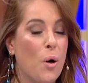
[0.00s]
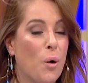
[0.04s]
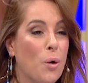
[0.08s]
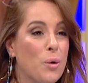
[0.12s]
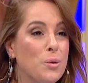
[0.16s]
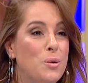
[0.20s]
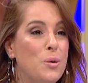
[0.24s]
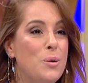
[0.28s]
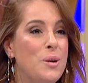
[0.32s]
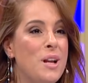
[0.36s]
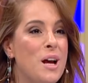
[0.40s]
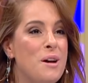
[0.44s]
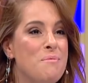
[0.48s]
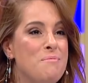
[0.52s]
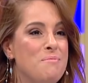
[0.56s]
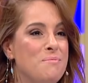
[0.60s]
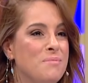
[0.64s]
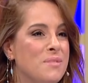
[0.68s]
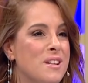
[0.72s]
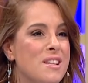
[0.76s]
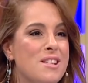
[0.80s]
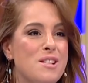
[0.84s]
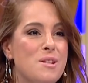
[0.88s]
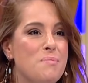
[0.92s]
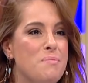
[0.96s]
O dönem
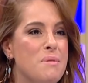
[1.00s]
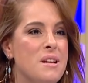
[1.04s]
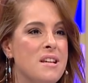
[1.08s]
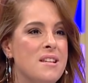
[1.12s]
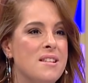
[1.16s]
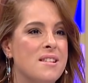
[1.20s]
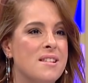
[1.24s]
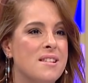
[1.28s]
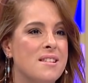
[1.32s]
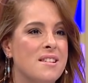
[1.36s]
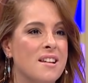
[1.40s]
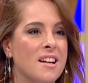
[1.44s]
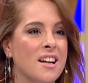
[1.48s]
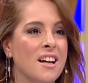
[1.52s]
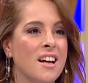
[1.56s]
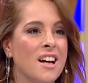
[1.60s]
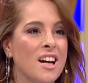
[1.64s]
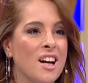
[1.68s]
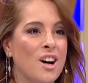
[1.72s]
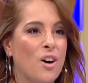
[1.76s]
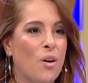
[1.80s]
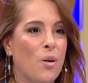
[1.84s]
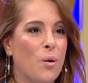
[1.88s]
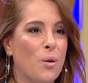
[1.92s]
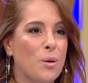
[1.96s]
nasıl bir histi
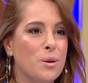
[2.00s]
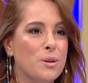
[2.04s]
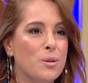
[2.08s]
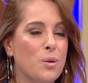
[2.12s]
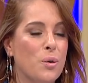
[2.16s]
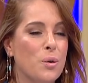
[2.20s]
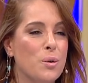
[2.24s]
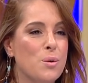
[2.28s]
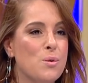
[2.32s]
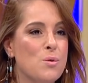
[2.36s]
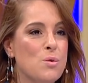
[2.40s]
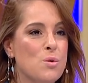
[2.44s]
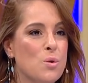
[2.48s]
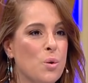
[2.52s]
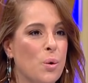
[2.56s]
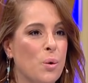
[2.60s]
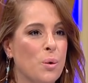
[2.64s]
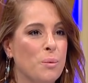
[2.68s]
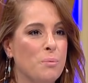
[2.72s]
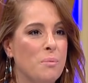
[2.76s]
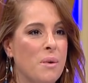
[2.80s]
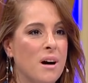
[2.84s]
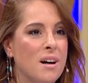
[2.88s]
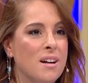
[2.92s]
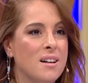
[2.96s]
orada oyuncu
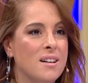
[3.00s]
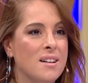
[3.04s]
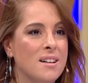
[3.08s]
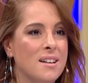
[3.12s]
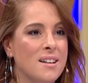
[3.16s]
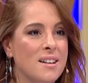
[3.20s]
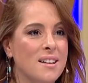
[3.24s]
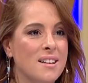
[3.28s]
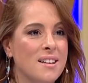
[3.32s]
olmak?